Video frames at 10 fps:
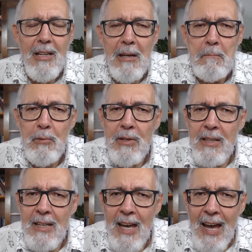E por
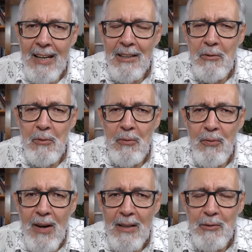que é que o
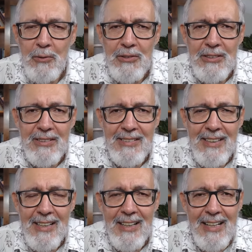fato de
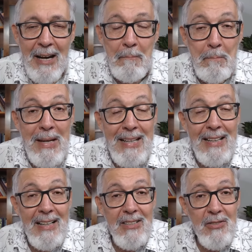serem
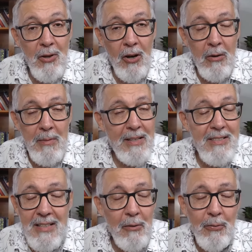apenas homens
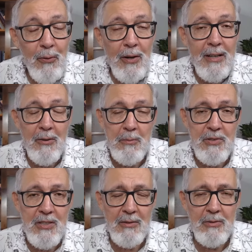não foi
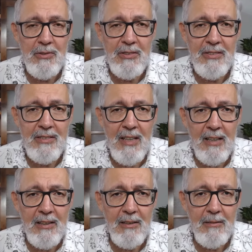objeto de
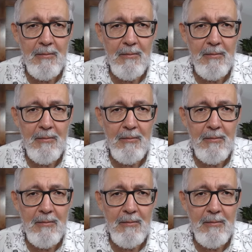destaque?